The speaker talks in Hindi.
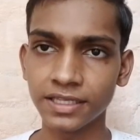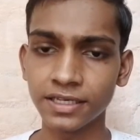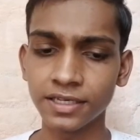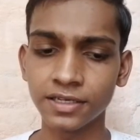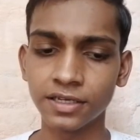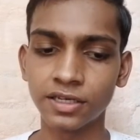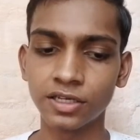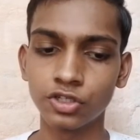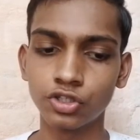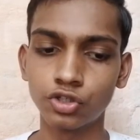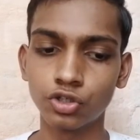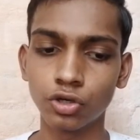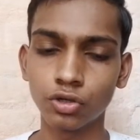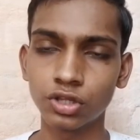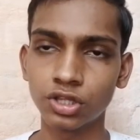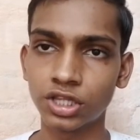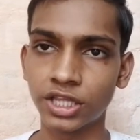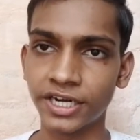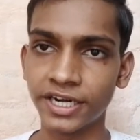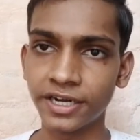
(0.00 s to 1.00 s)
थी जो
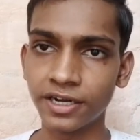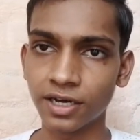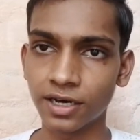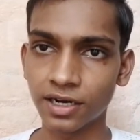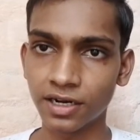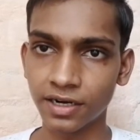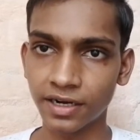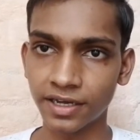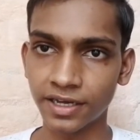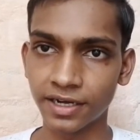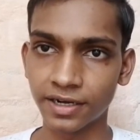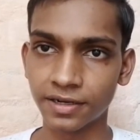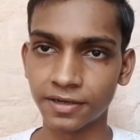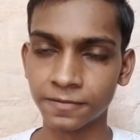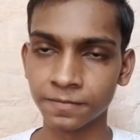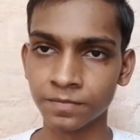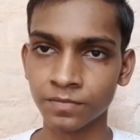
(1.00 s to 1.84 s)
थ्री डॉलर गया